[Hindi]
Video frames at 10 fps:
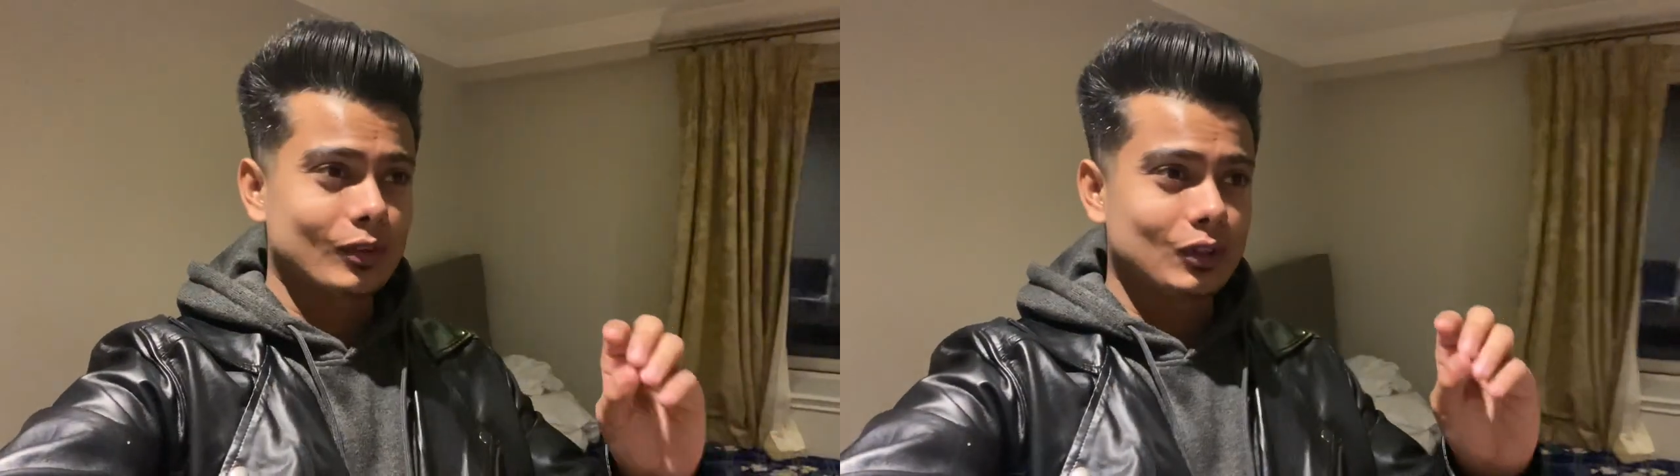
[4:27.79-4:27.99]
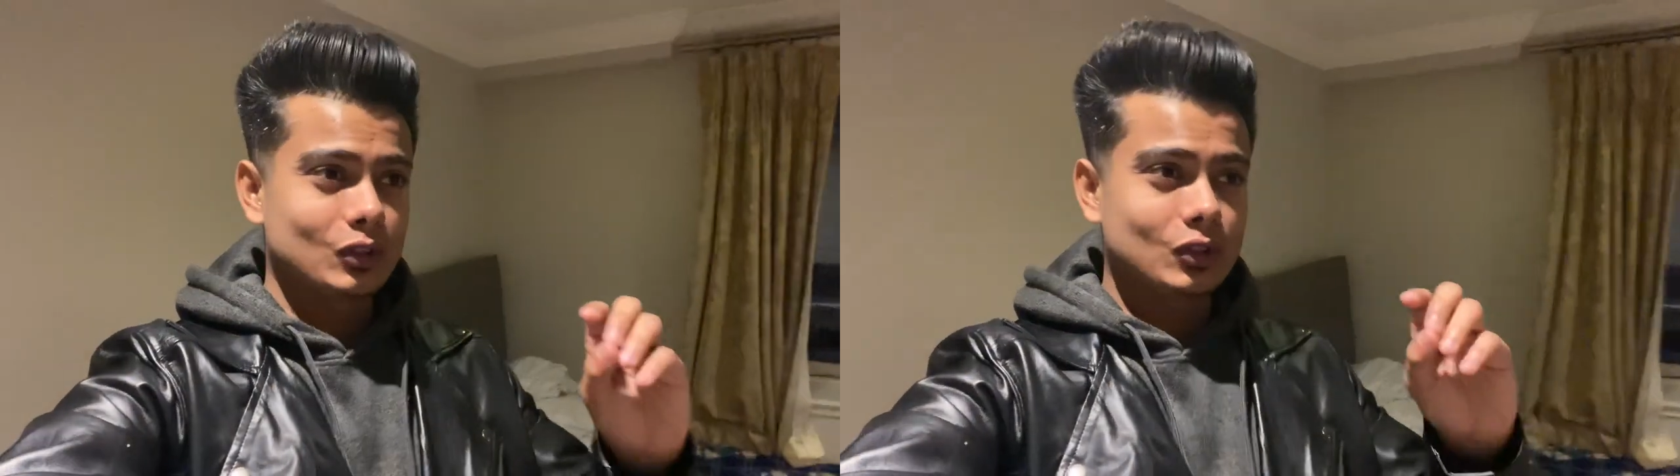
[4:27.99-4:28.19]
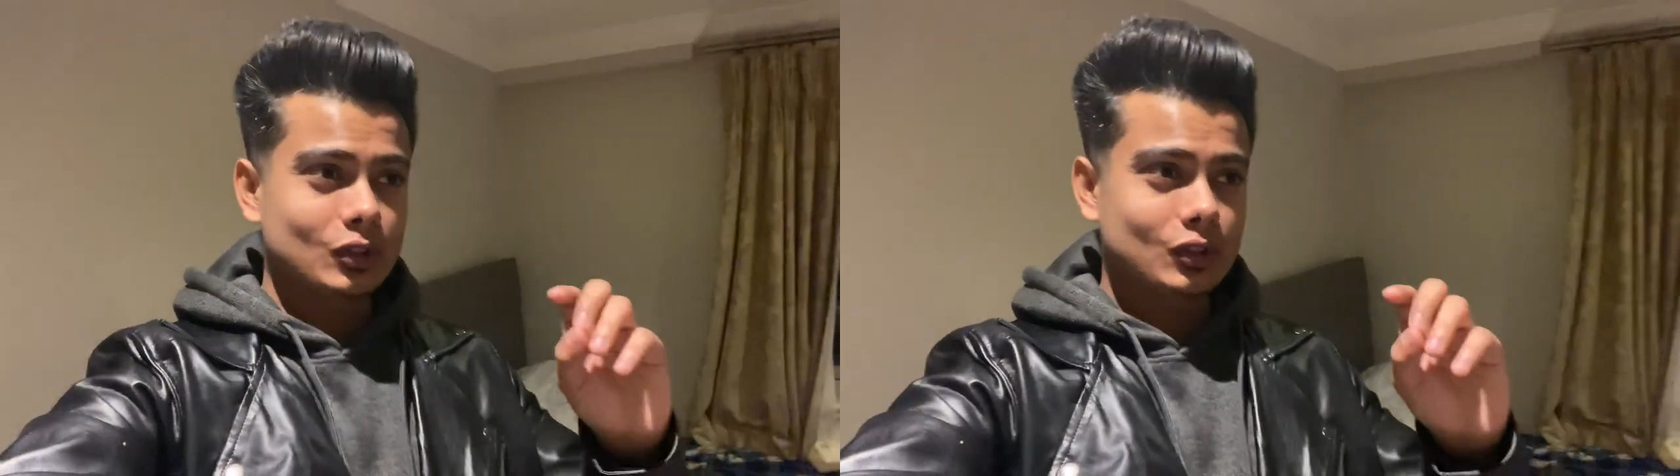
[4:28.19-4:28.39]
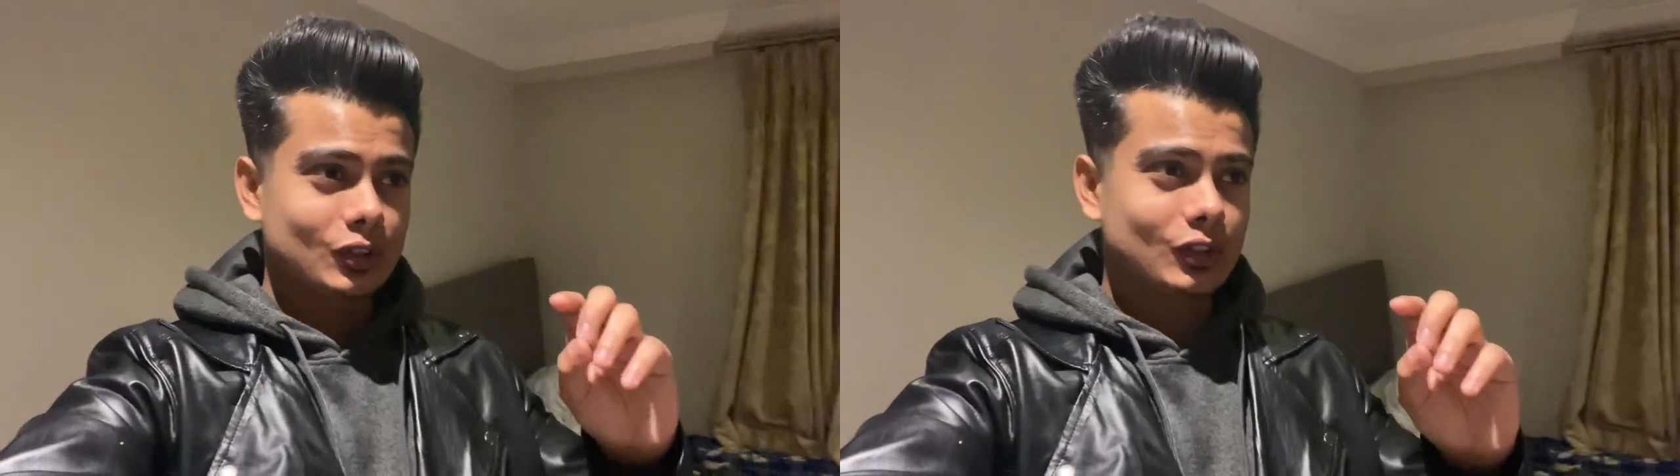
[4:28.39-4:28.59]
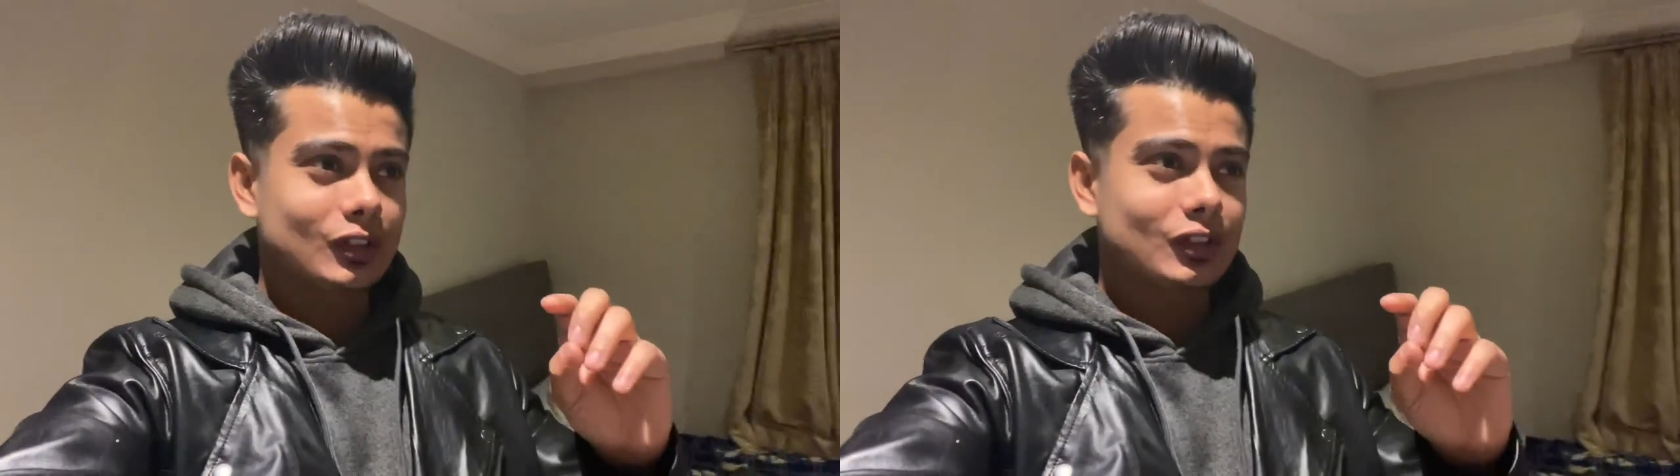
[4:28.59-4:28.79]
बाद छह महीने
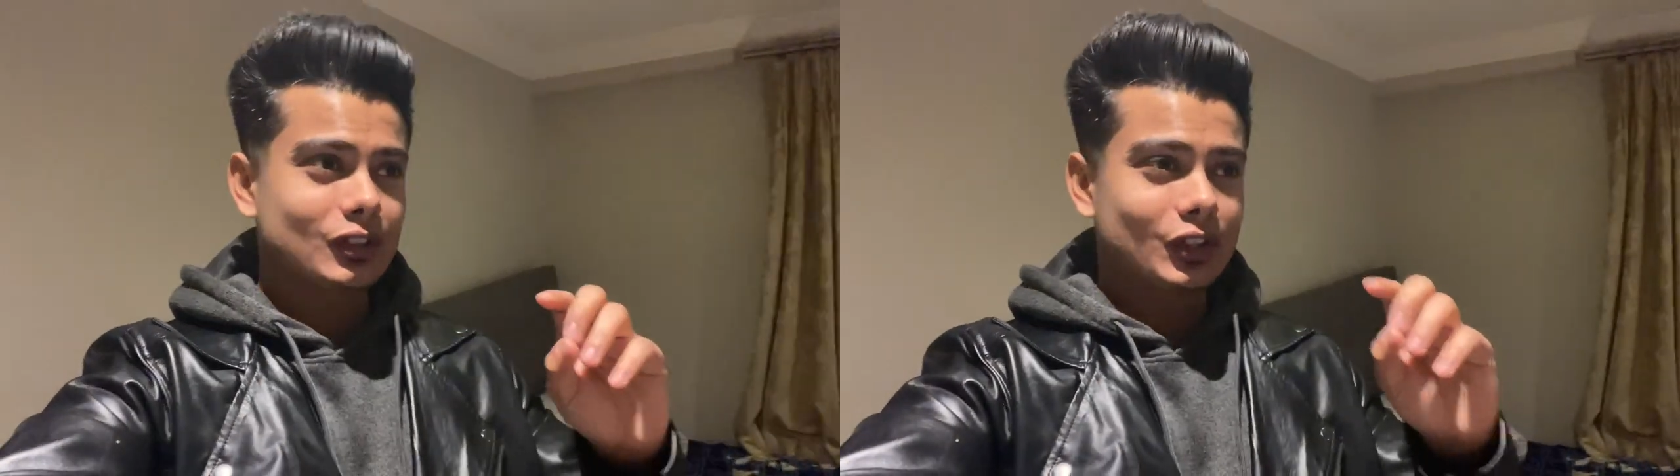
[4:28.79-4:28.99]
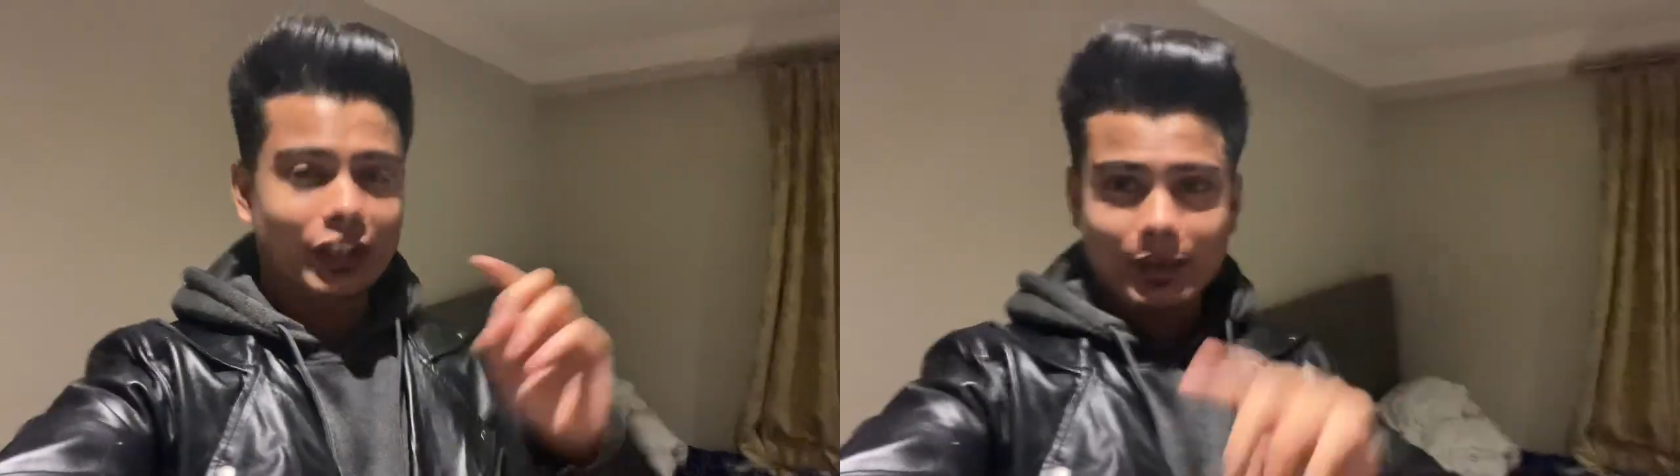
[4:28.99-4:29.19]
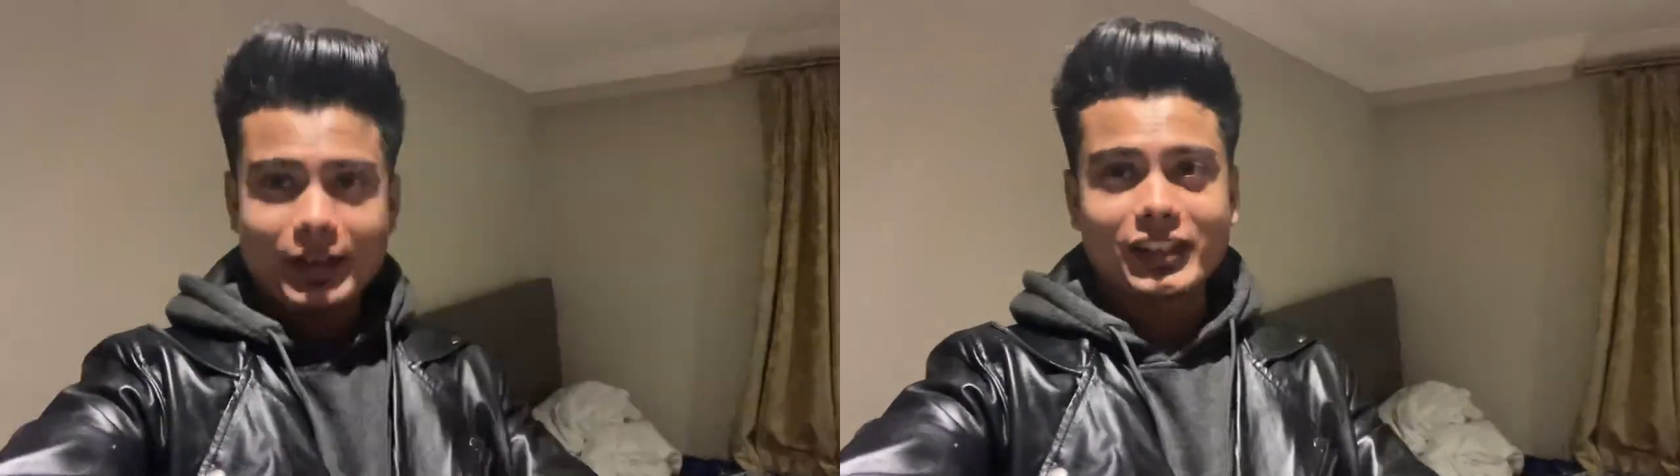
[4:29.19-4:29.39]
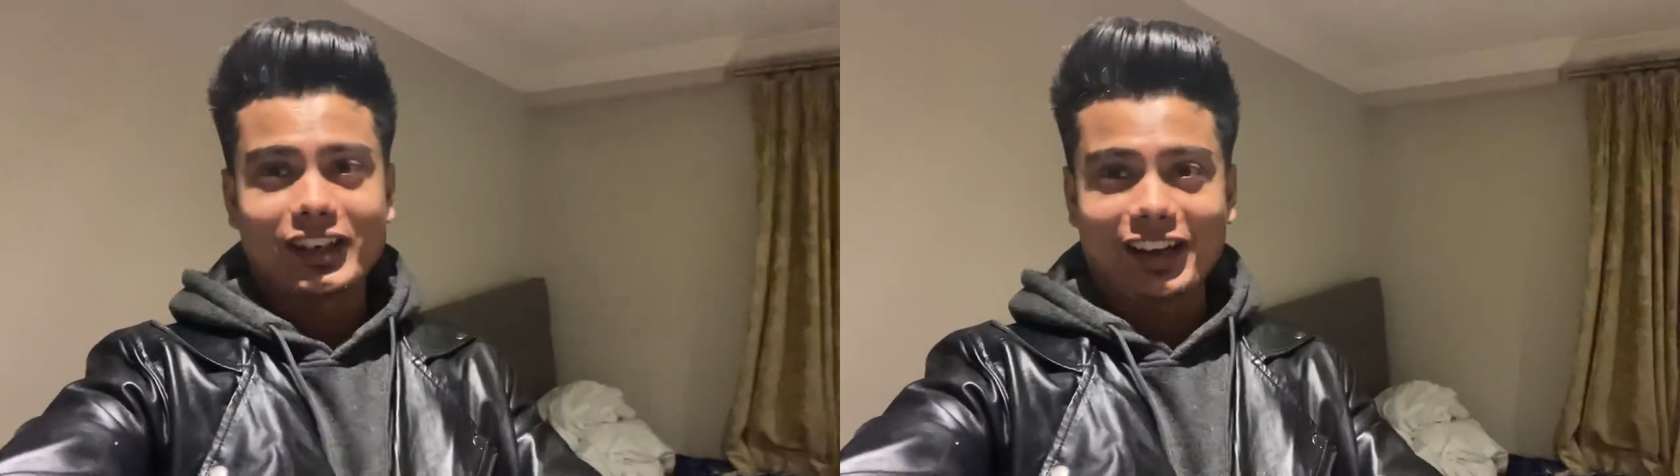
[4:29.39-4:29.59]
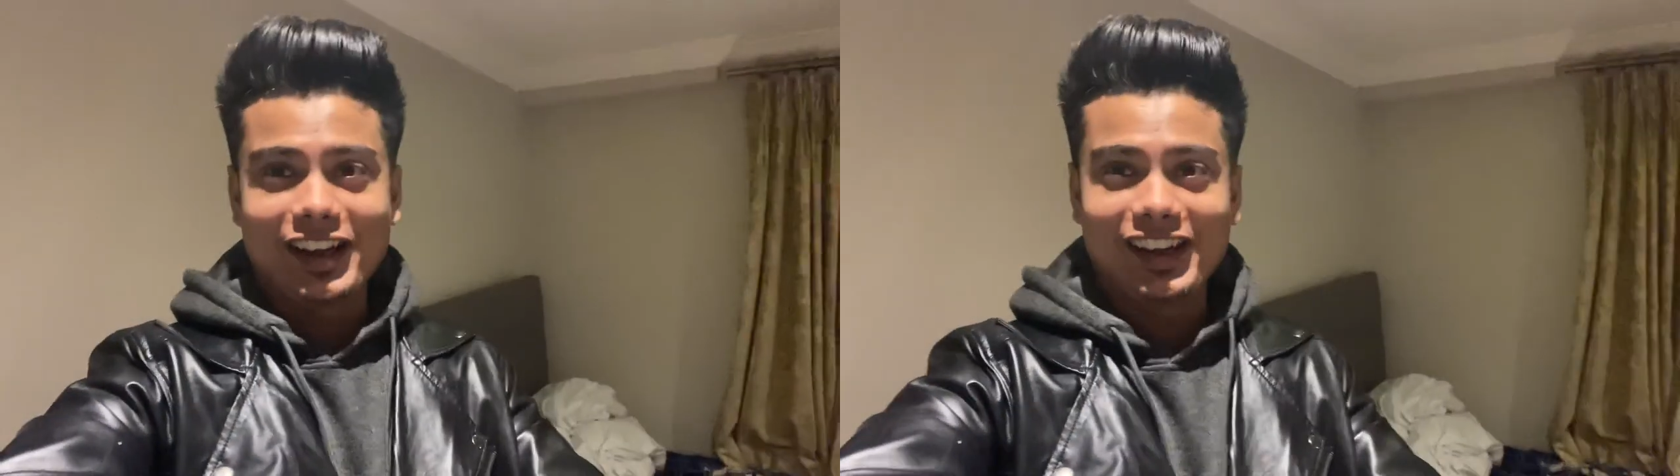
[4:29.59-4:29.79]
बाद भाई छठा महीना चल
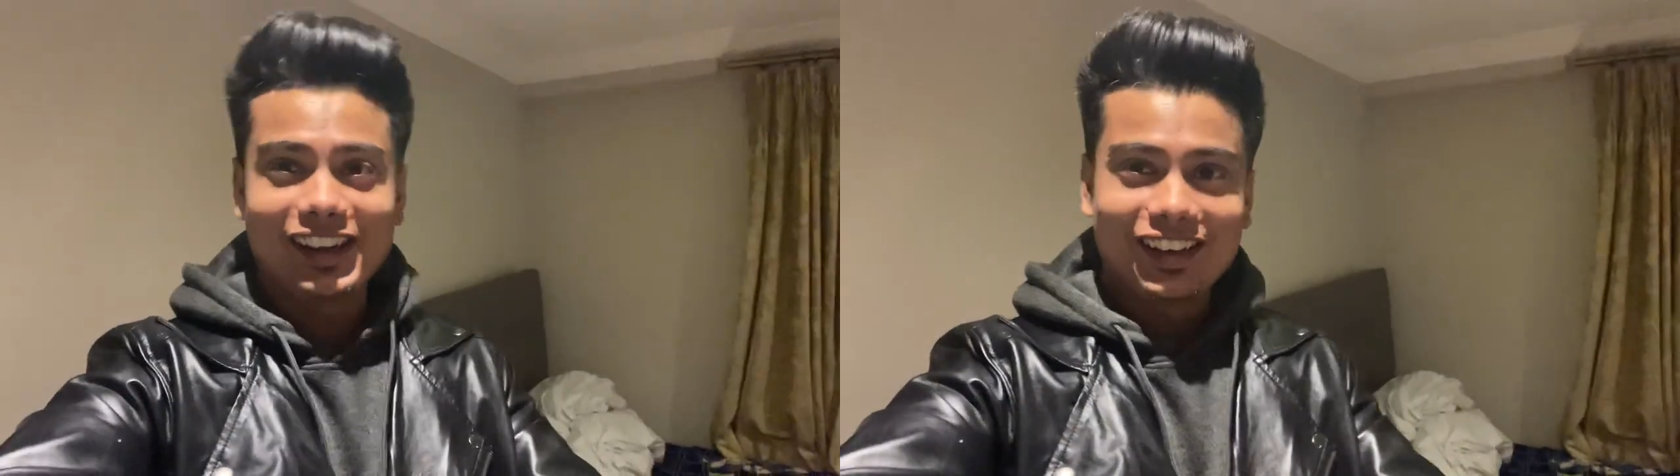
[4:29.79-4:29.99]
रहा है